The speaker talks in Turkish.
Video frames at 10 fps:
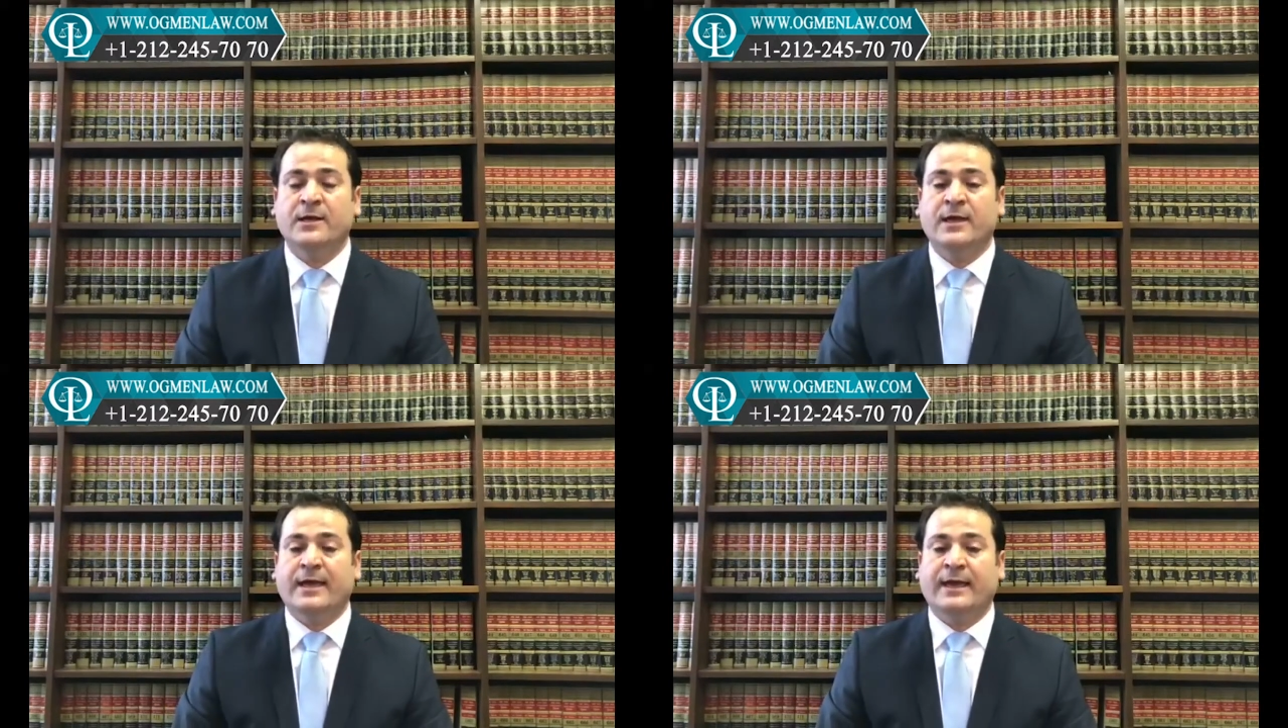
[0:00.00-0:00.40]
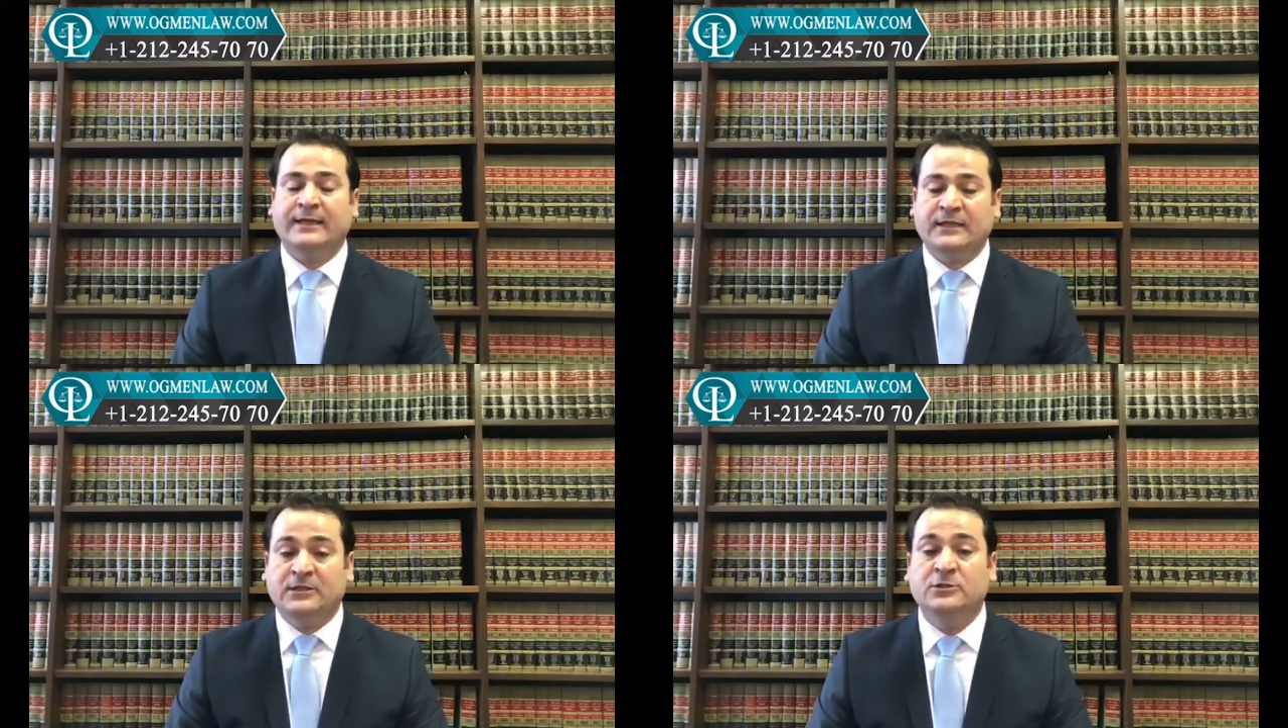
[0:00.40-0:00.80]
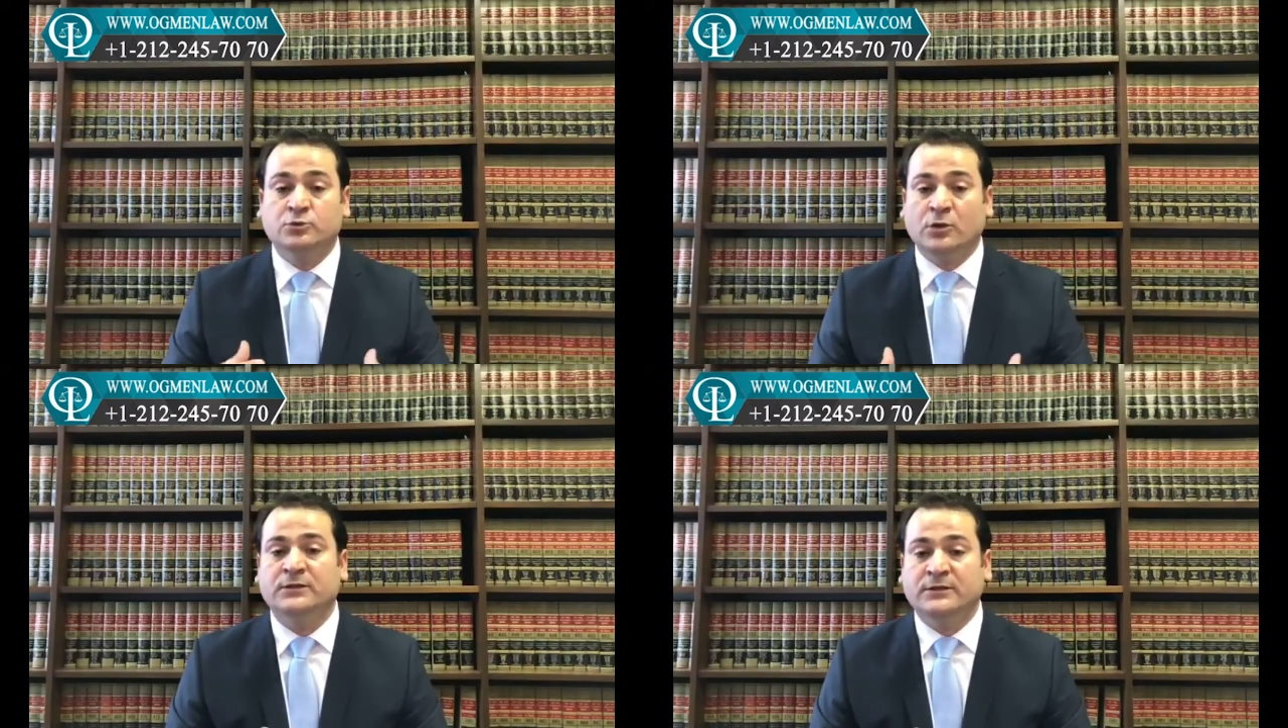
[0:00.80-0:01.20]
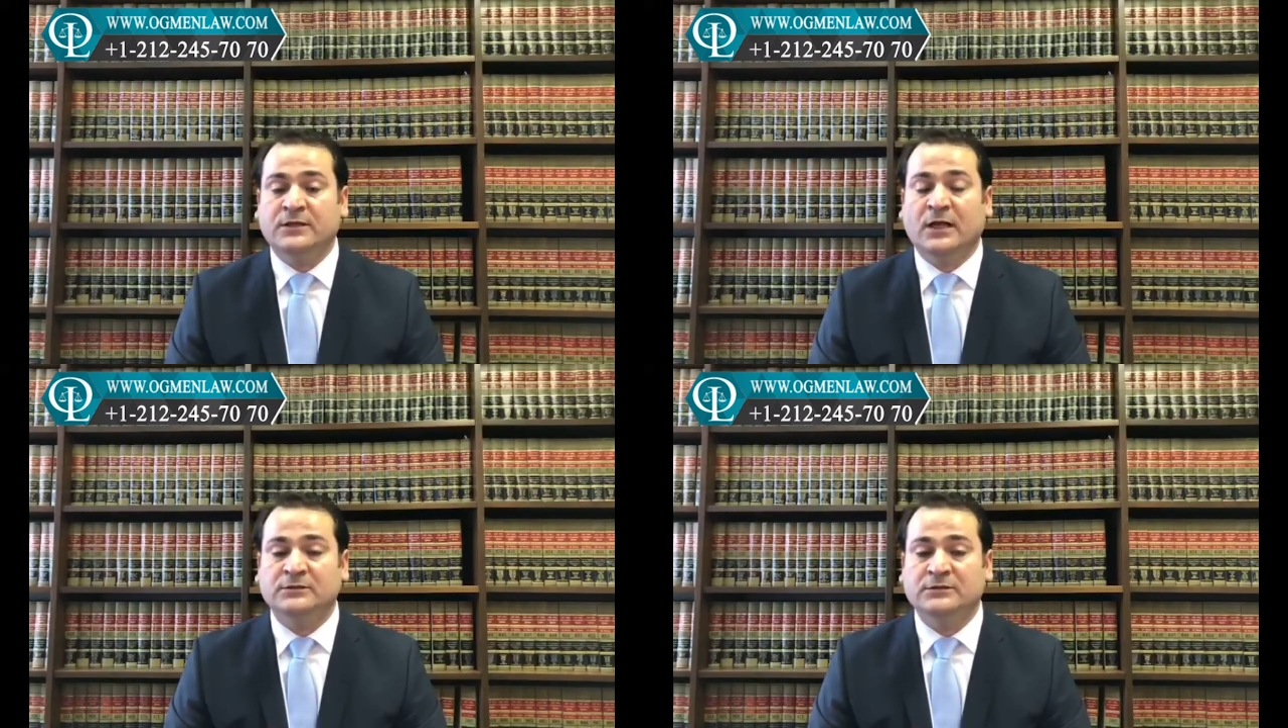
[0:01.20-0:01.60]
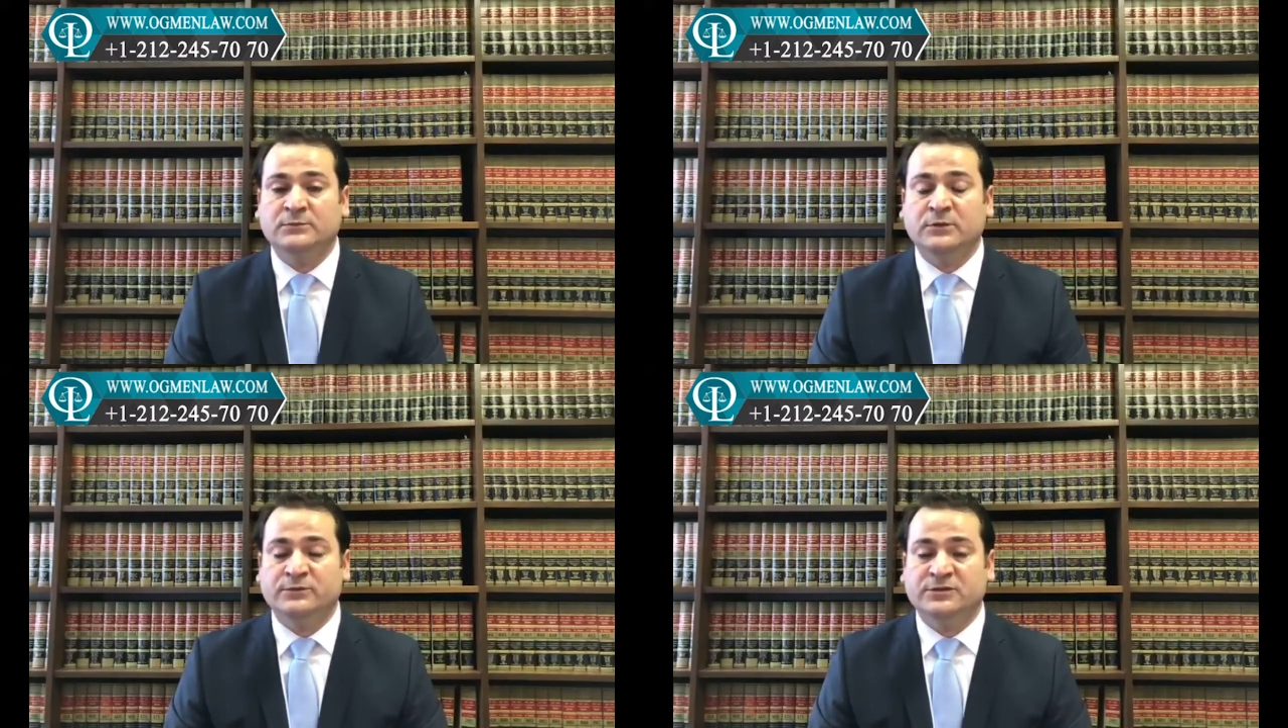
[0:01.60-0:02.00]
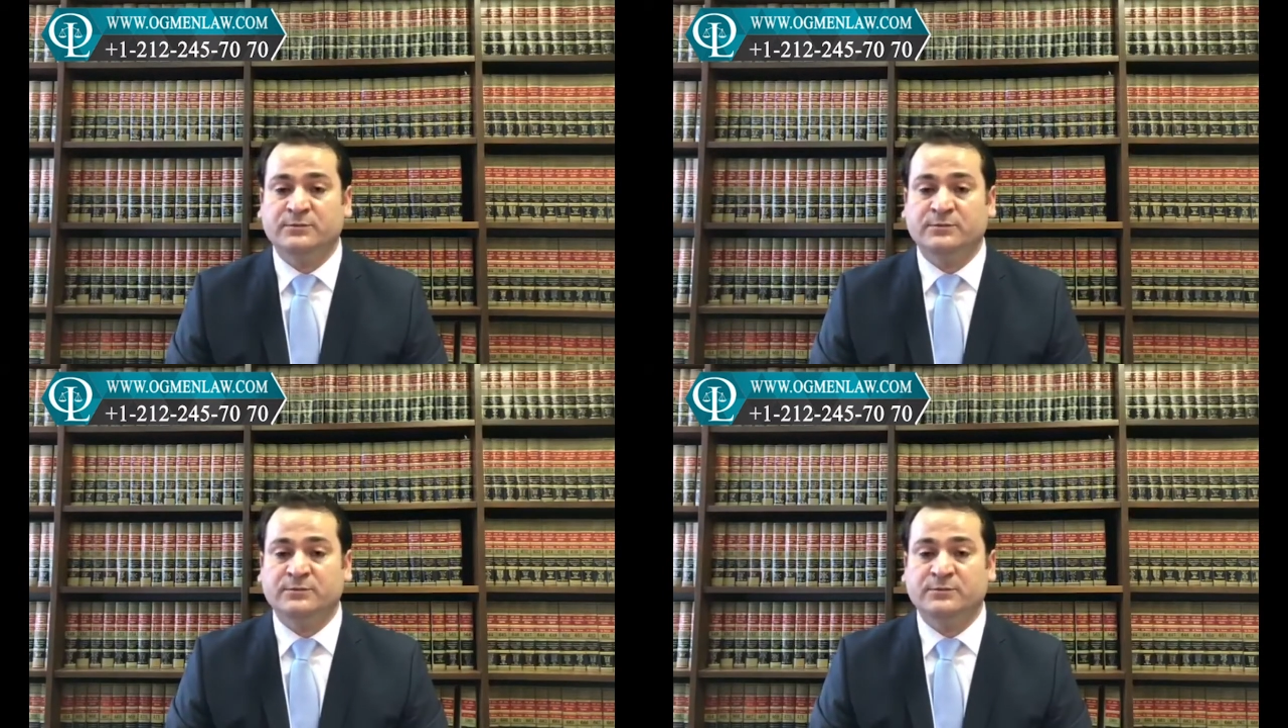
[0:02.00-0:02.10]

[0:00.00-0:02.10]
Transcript: eğer 2 yıl kuralları kaldırılmamış